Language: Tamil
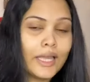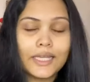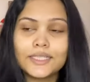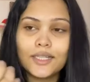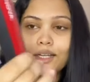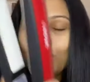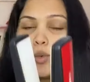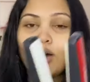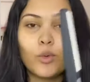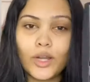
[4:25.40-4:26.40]
இதுதான்
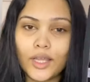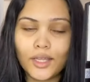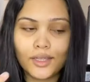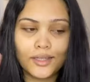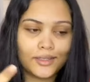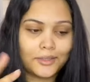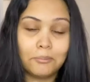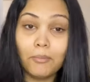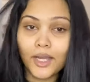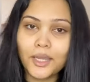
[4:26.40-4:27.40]
நோவாவோட
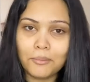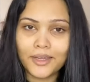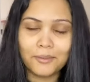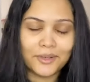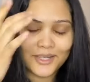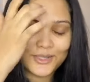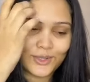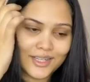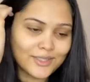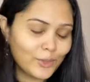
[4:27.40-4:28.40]
மகிமை அப்படின்னு
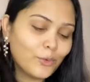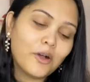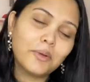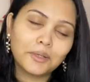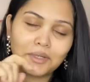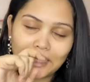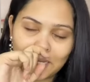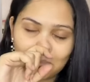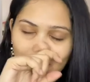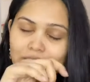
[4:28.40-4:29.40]
சொல்லலாம் ஸோ நோவா மட்டும்
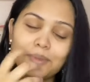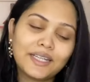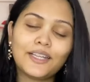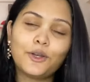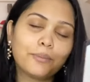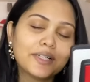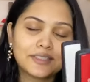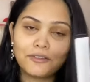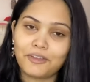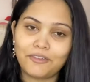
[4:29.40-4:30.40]
நிறைய பிரான்ச் பட் இது என்னோட
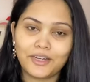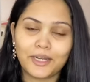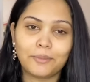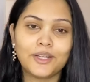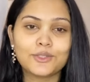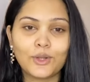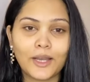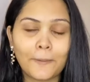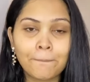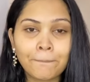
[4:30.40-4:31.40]
பர்சனல் ஃபேவரட் அப்படின்னு
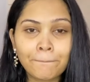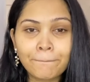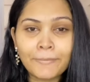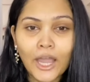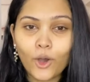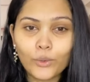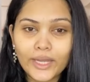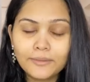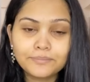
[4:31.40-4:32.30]
சொல்லலாம் ஓகே